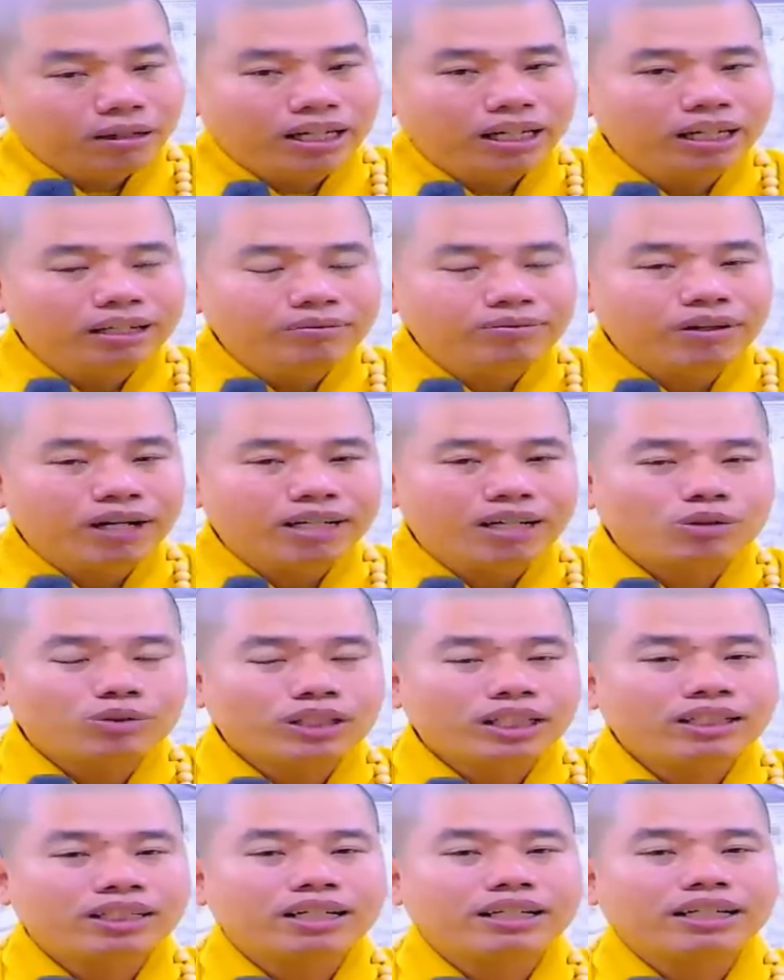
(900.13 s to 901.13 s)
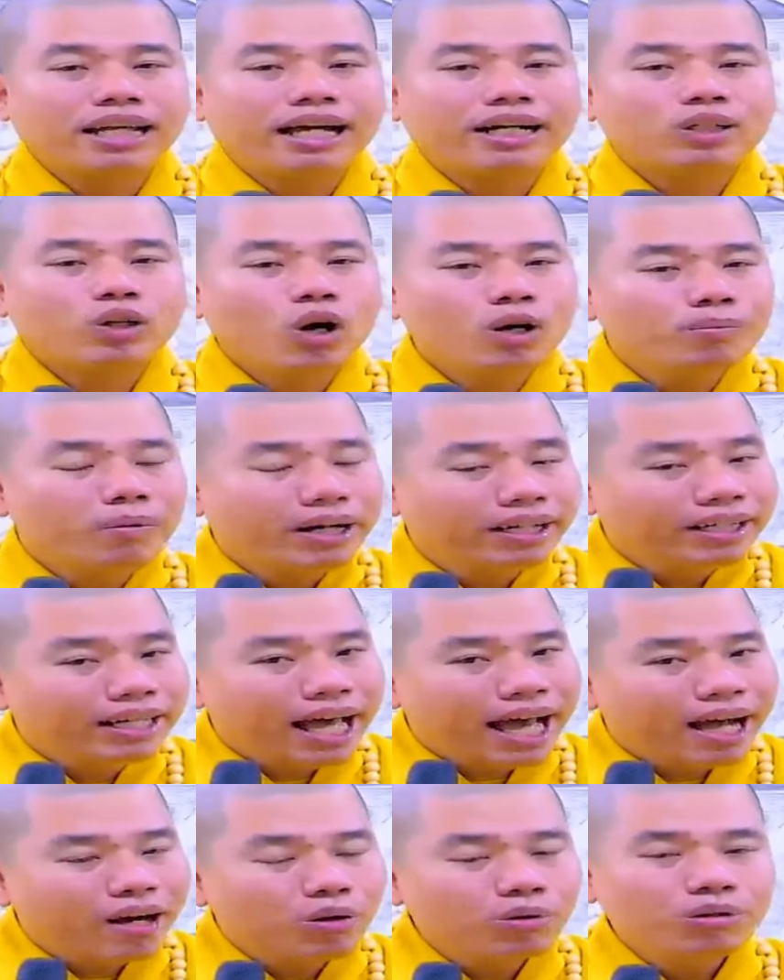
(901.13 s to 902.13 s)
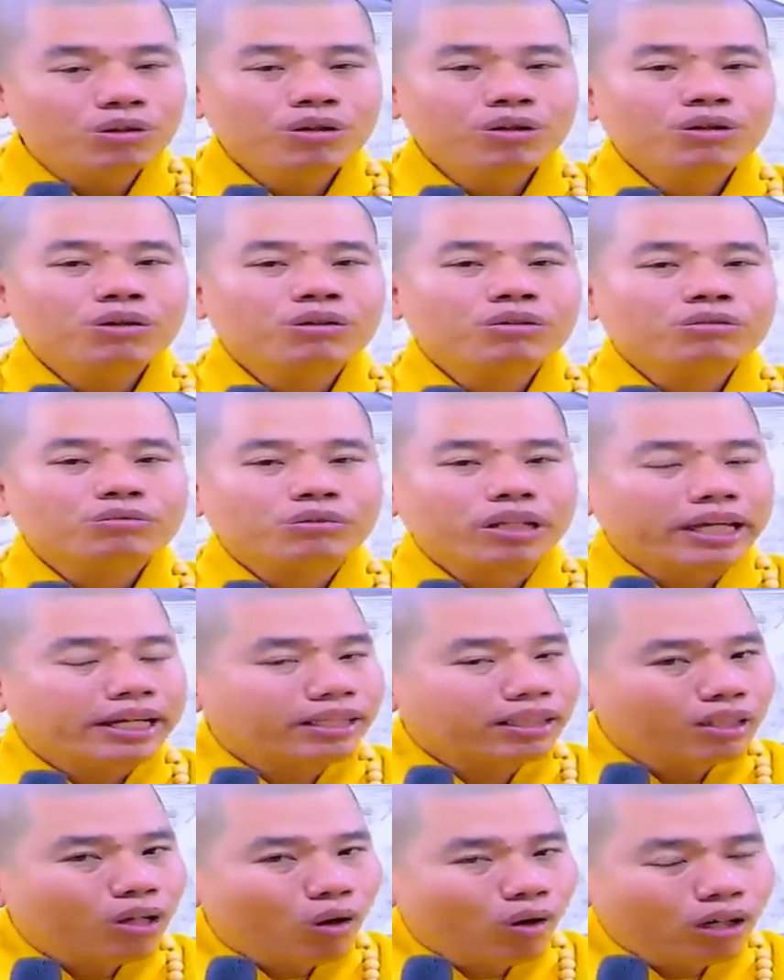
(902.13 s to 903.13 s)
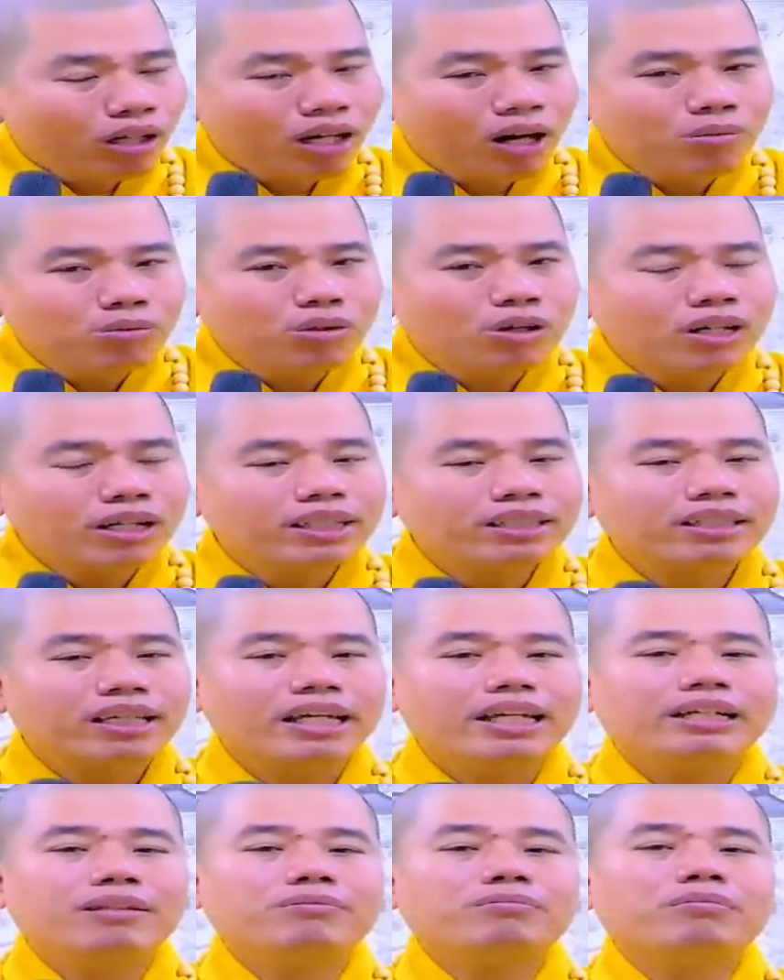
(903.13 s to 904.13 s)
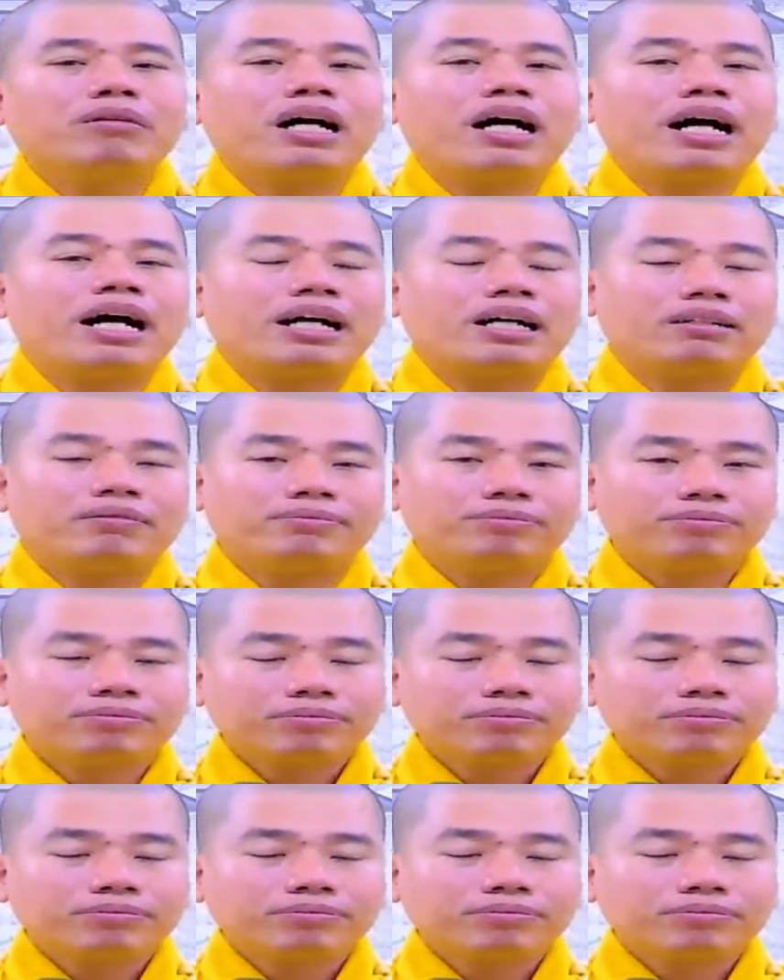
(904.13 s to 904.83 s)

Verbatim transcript: mà niệm phật cầu sanh cực lạc có bệnh đau tuyệt đối không có cái chuyện mà